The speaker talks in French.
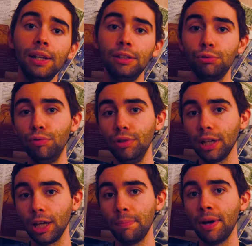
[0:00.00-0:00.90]
les
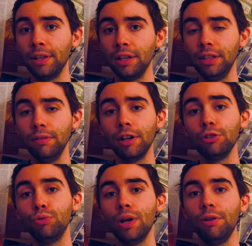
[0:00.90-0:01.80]
souvenirs émanant
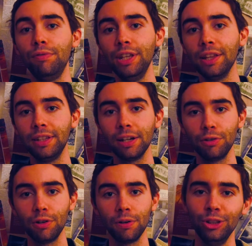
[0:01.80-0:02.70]
d'éventuelles vies
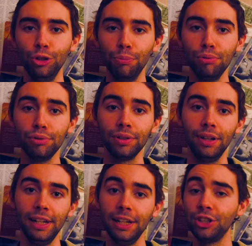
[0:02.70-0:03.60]
antérieures. De plus,
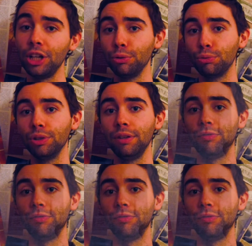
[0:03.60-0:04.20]
les légendes autour des